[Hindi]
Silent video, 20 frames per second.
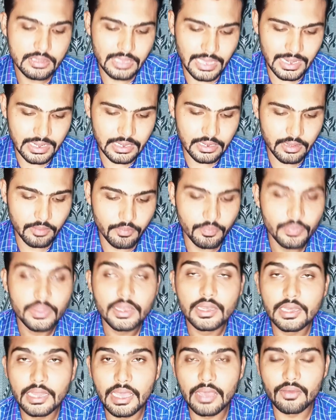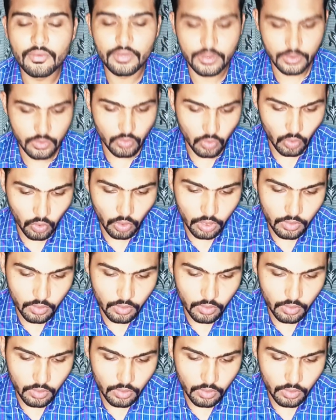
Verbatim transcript: सेल्डम नेवर